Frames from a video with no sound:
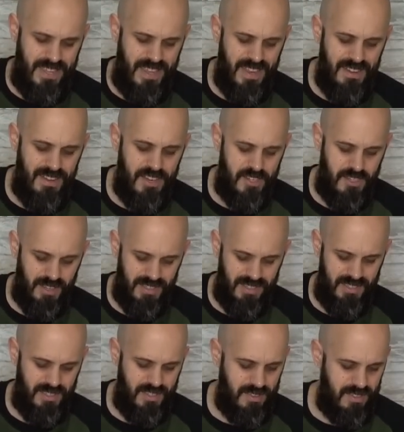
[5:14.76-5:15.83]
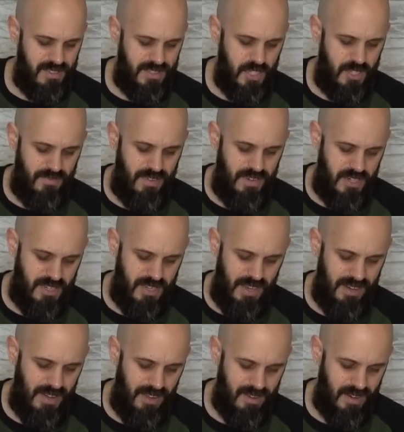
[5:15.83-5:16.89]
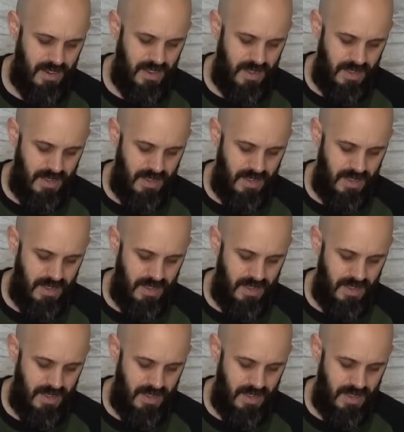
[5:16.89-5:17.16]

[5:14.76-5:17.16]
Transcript: kindlicheres Gesicht, finde ich. Keine Ahnung.